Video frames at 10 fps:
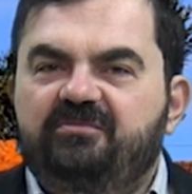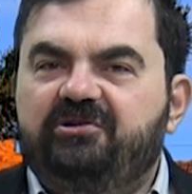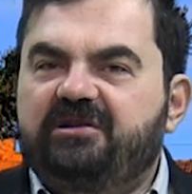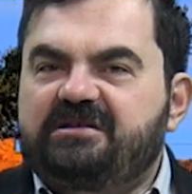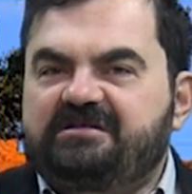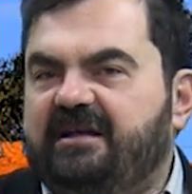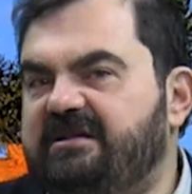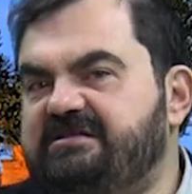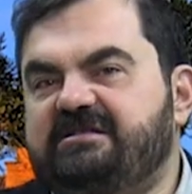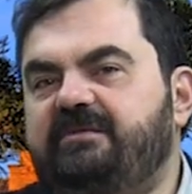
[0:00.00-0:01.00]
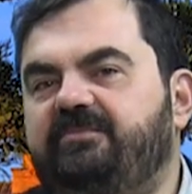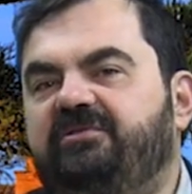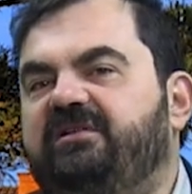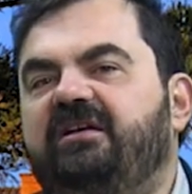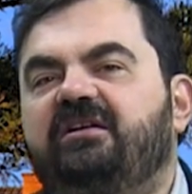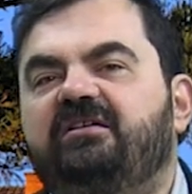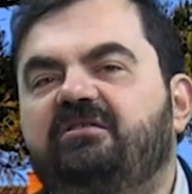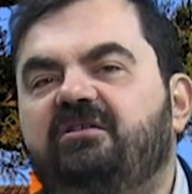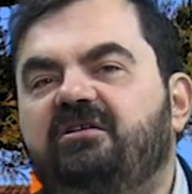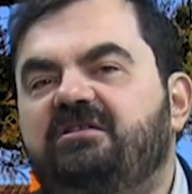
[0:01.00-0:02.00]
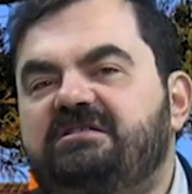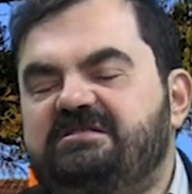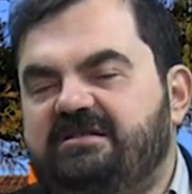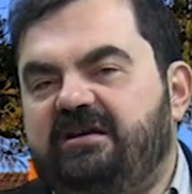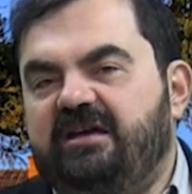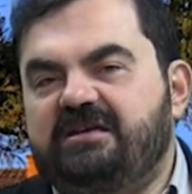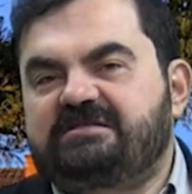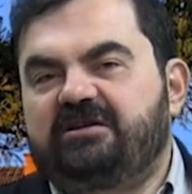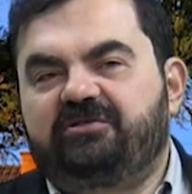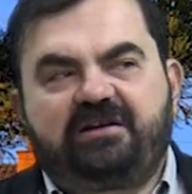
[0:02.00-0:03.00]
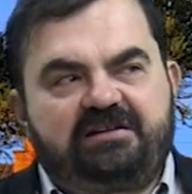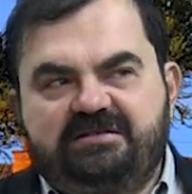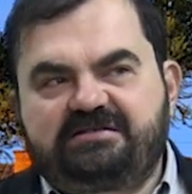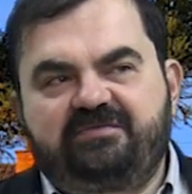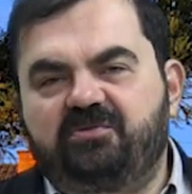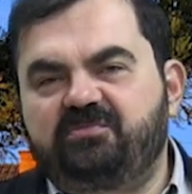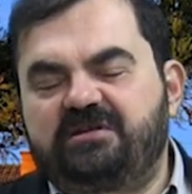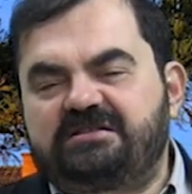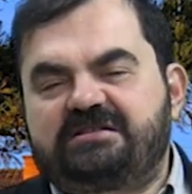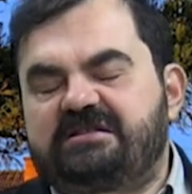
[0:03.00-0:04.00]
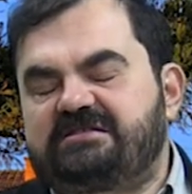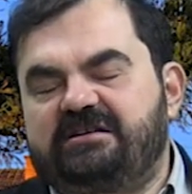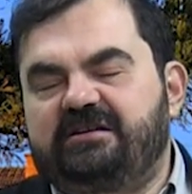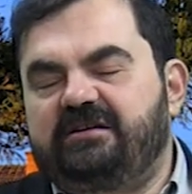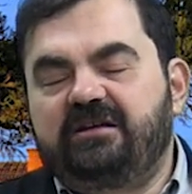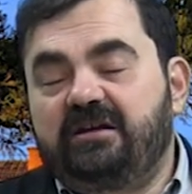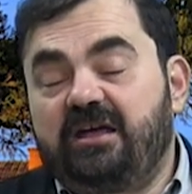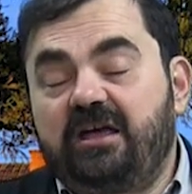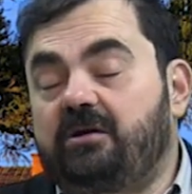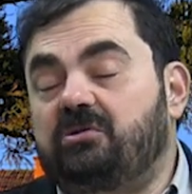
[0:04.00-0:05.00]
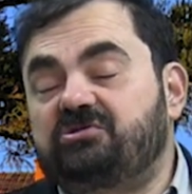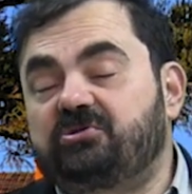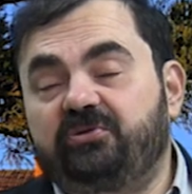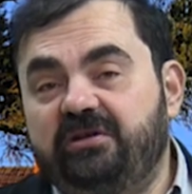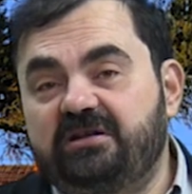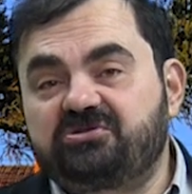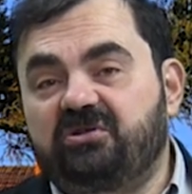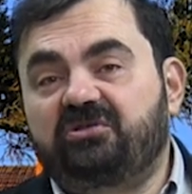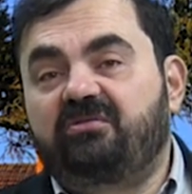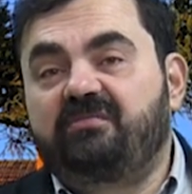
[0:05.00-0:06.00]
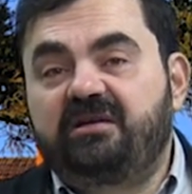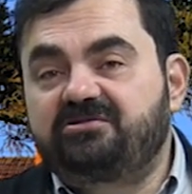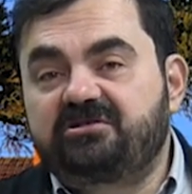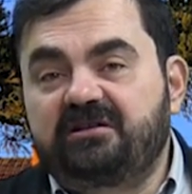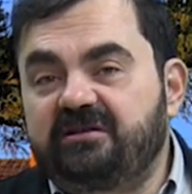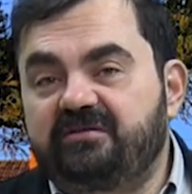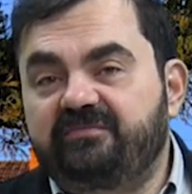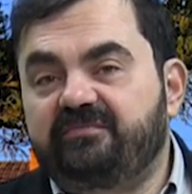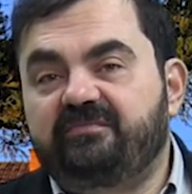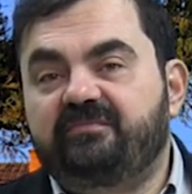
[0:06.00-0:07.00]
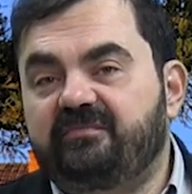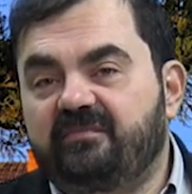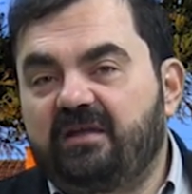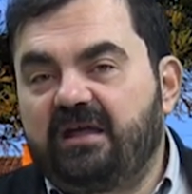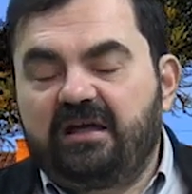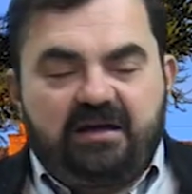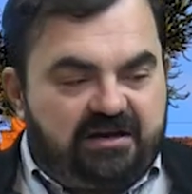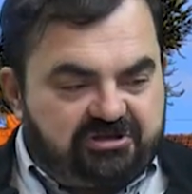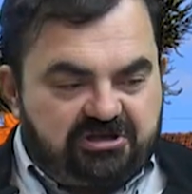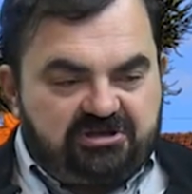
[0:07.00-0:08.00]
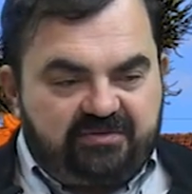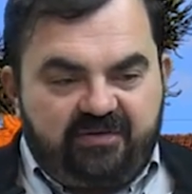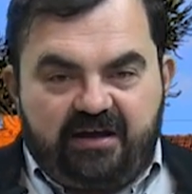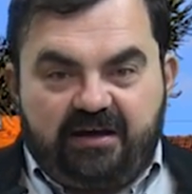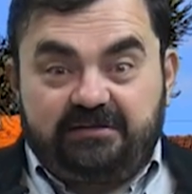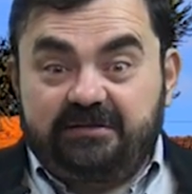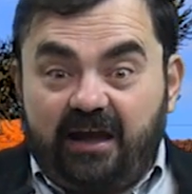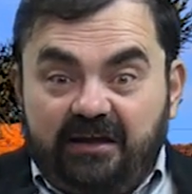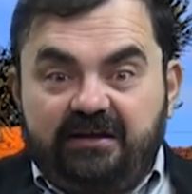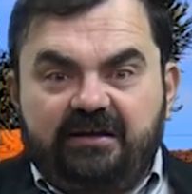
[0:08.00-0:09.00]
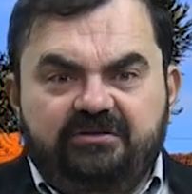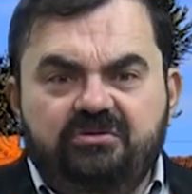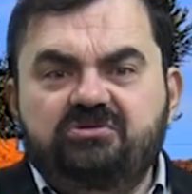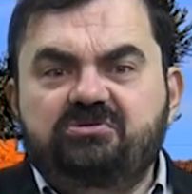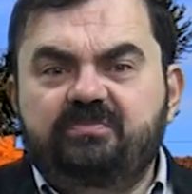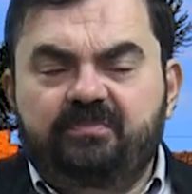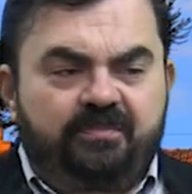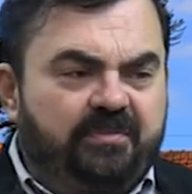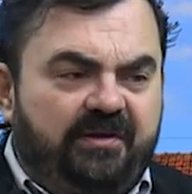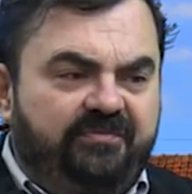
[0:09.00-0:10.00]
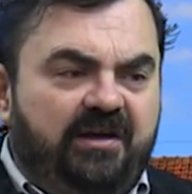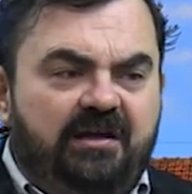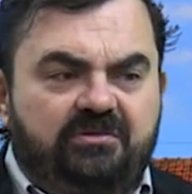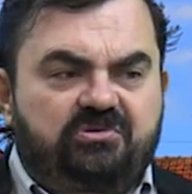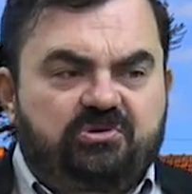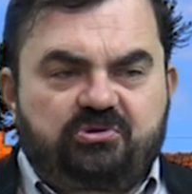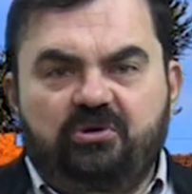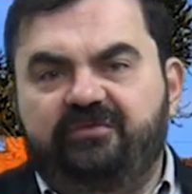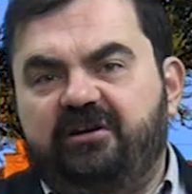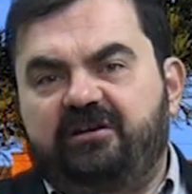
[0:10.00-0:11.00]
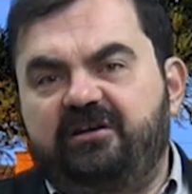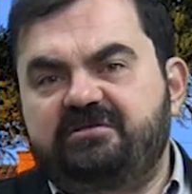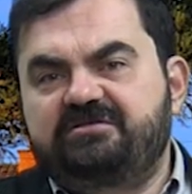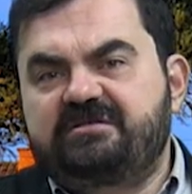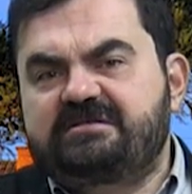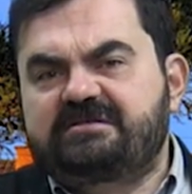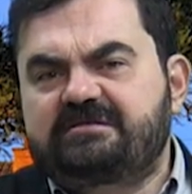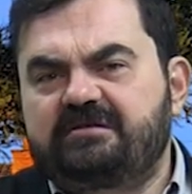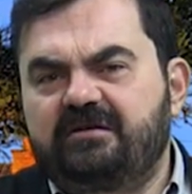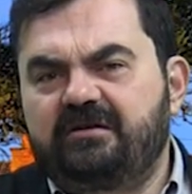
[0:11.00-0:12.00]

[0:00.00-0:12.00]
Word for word: muitas delas sem poder ser restauradas e vão precisar ser reconstruídas totalmente ali. A gente vê a ideia dos prefeitos, os governantes,